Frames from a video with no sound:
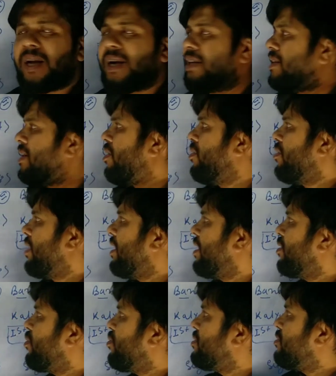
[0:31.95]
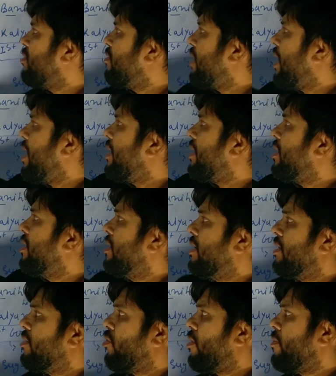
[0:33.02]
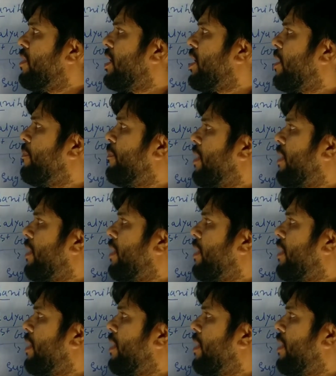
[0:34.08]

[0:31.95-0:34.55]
हैं गंदा हो रहे हैं तो उसको क्या है ना गवर्नमेंट ने एक